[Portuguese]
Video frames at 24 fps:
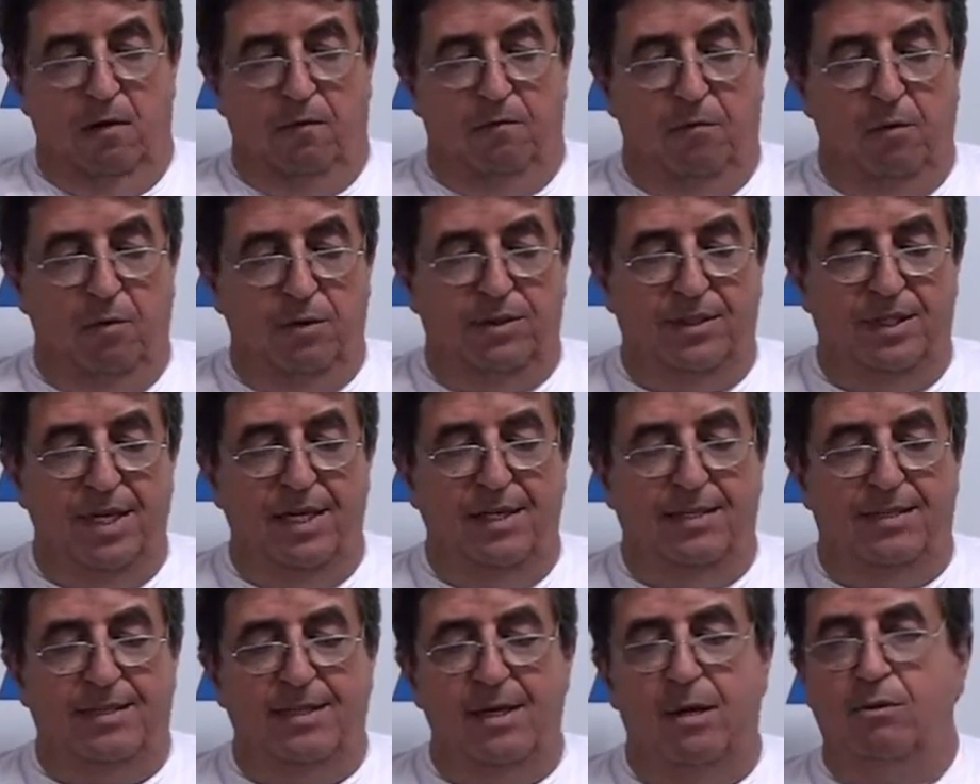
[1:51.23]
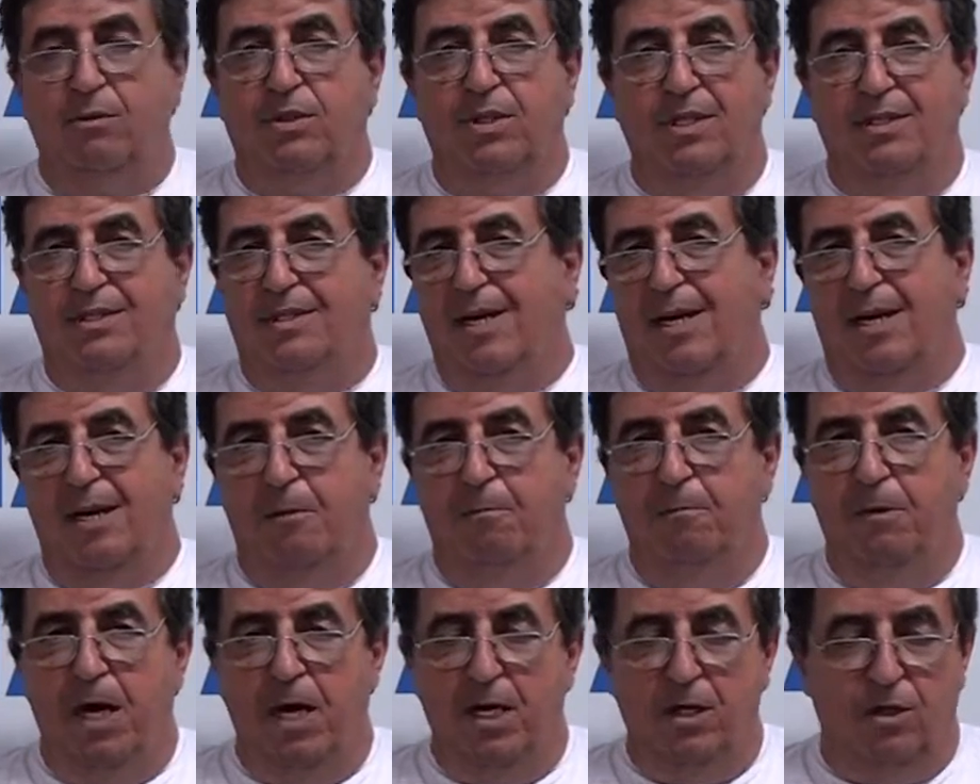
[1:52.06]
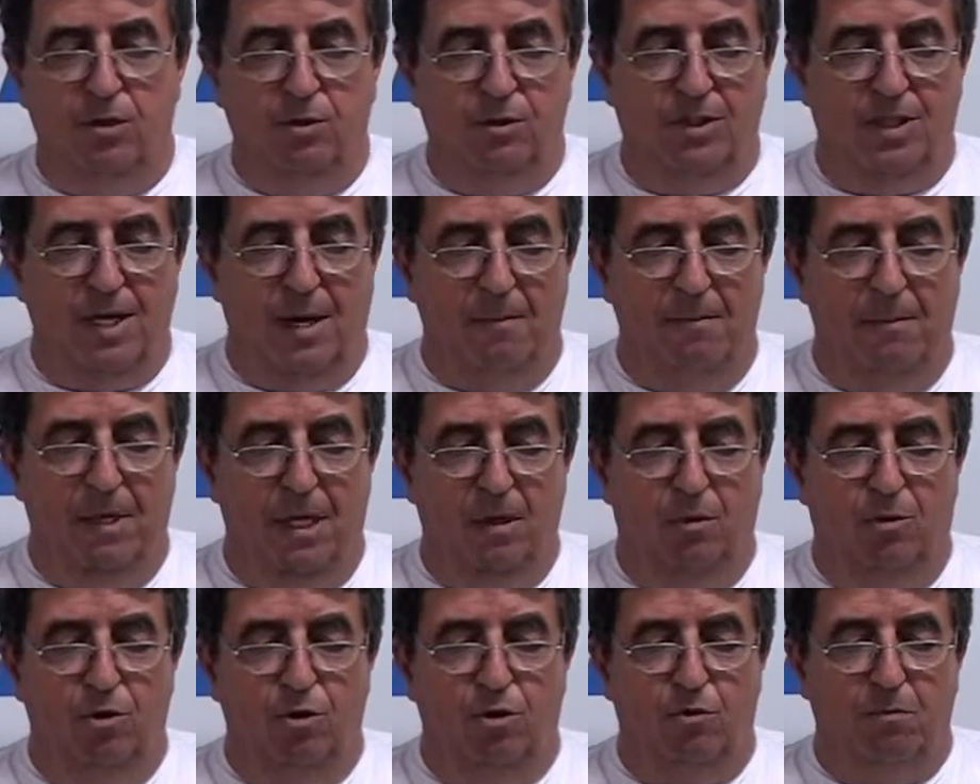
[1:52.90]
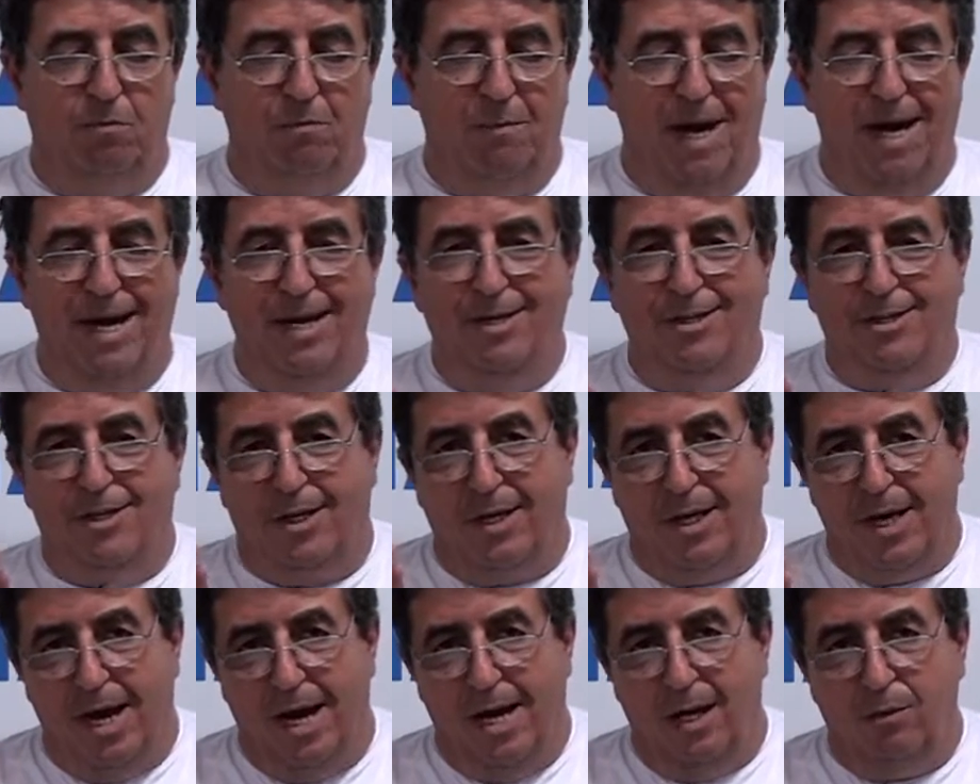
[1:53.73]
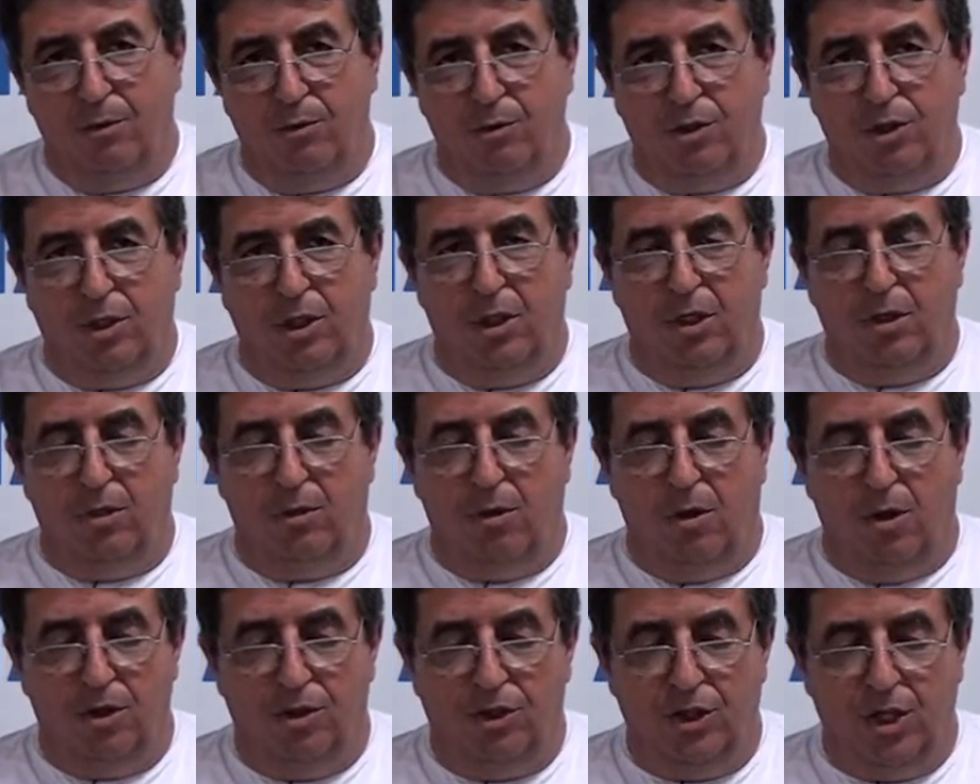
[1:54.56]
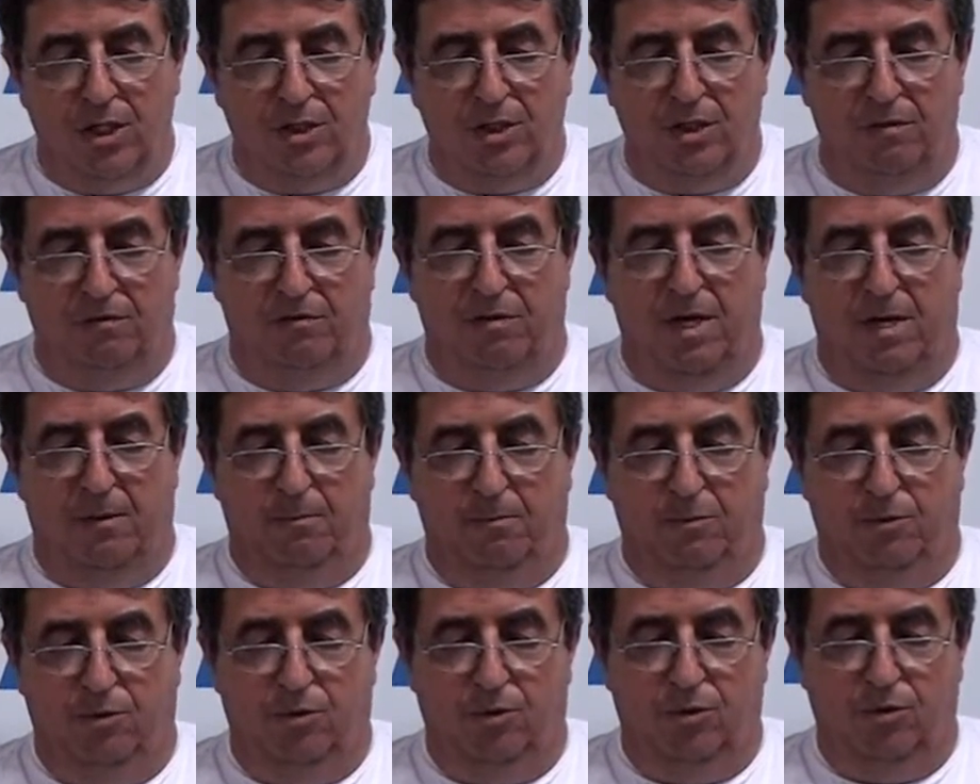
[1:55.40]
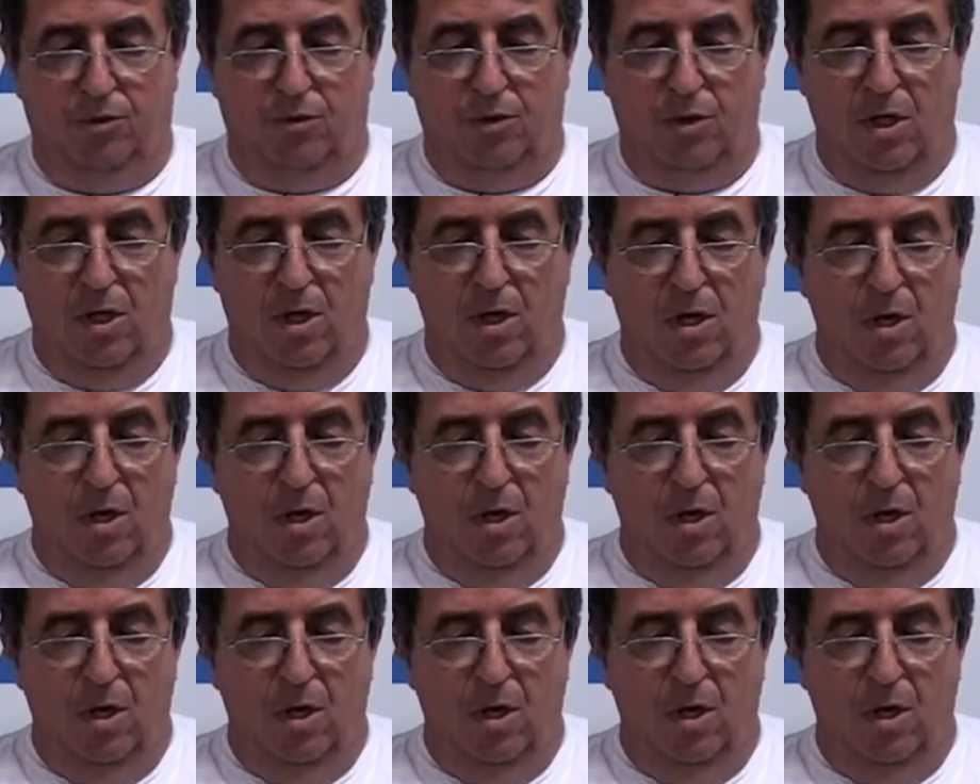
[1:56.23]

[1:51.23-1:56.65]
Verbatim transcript: Vocês são, sinceramente, os amigos mais caros que nós já tivemos.